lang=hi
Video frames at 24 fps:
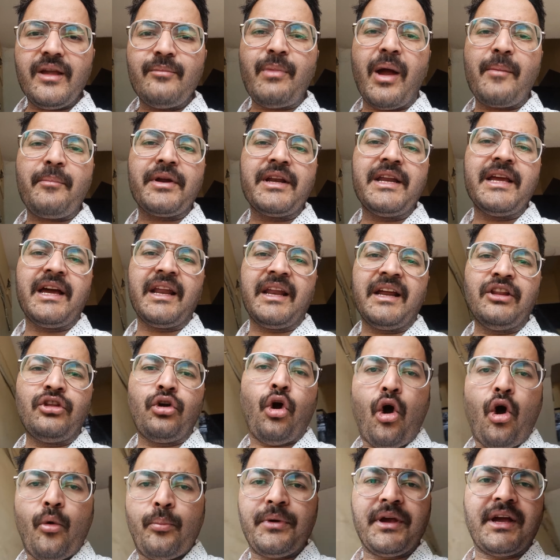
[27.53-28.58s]
मैपिंग नहीं करेंगे तो
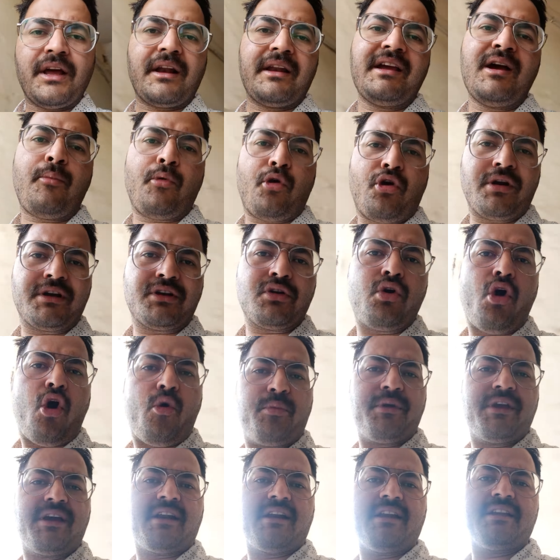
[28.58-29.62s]
कॉपी कर लेंगे प्रोडक्ट को
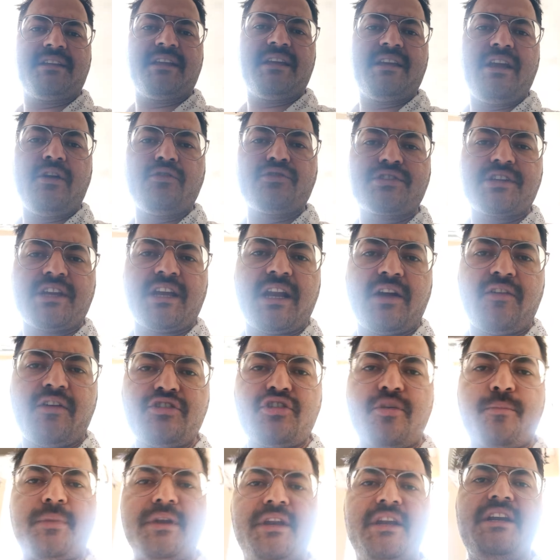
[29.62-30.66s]
कॉपी कर लेते हैं या उसके अलावा
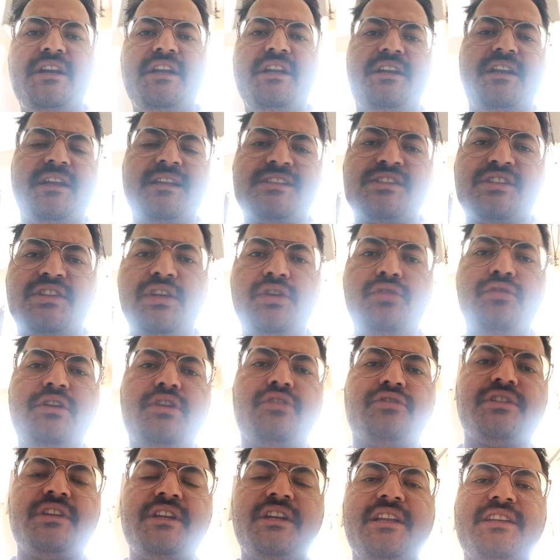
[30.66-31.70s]
जो अपन ने डिटेल्स दी हुई
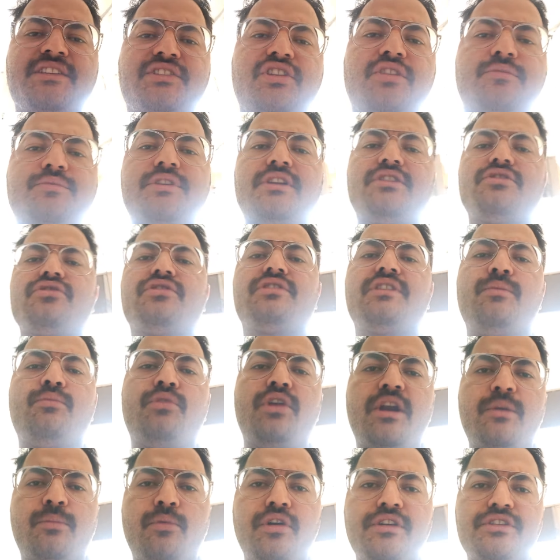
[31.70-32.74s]
होती है डिस्क्रिप्शन होते हैं
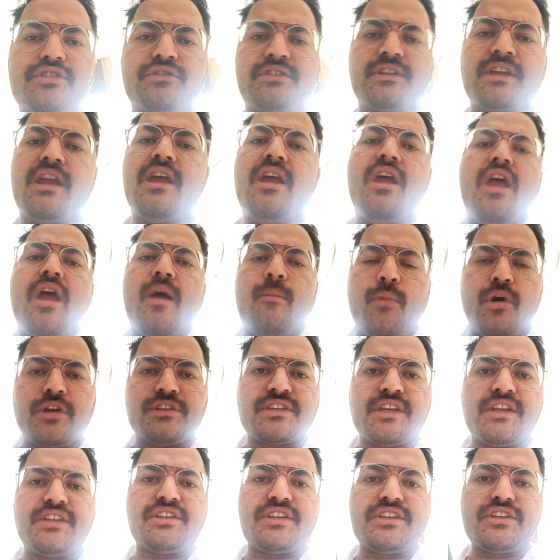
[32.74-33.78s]
बुलेट पॉइंट्स होते हैं
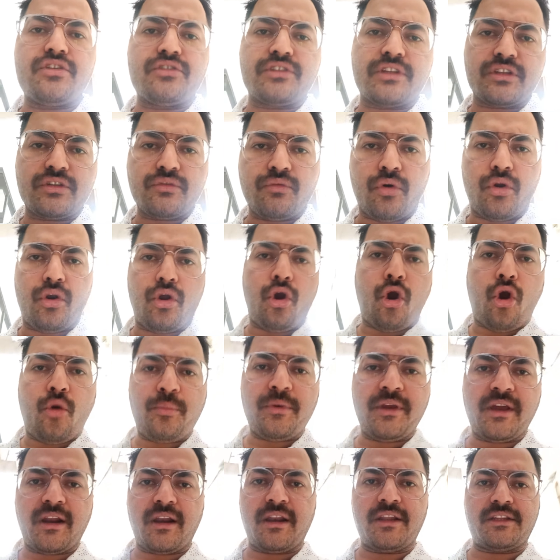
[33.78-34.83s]
बहुत सारी चीज़ें होती है तो वो लोग
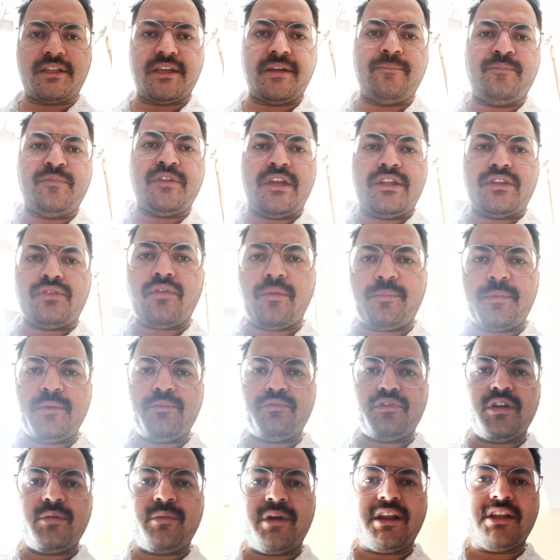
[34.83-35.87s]
कॉपी कर लेते हैं तो अपनी
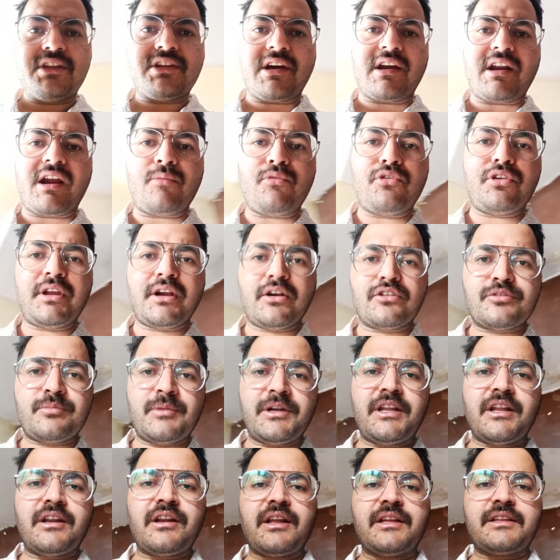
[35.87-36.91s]
पूरी मेहनत खराब होने का
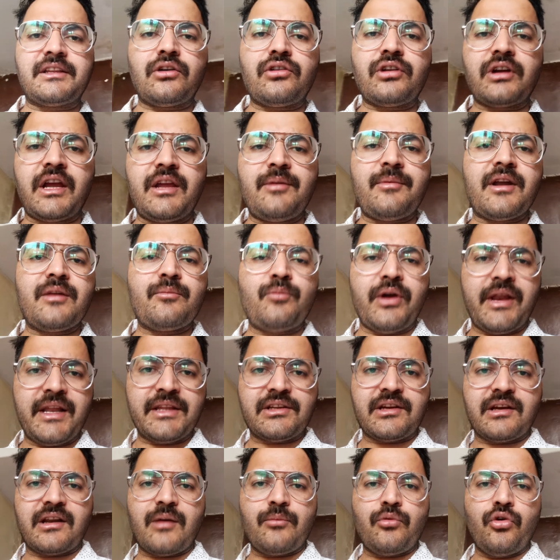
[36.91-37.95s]
उसमें डर रहता है और कई बार
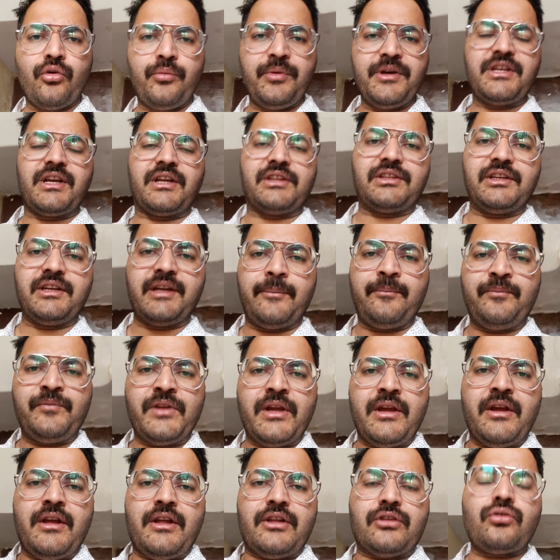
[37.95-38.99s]
मेहनत खराब हो भी जाती है
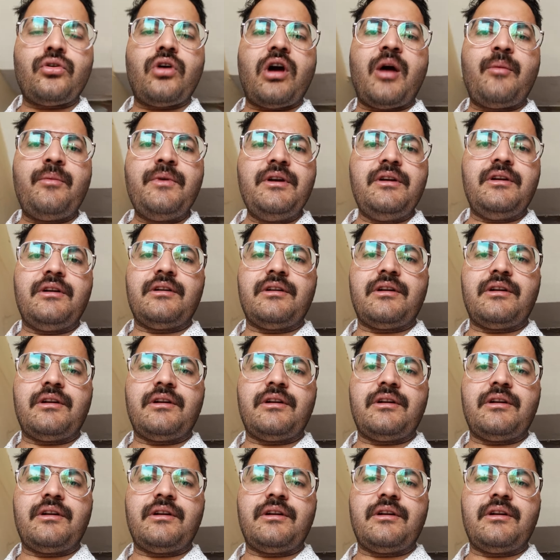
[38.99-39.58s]
तो अब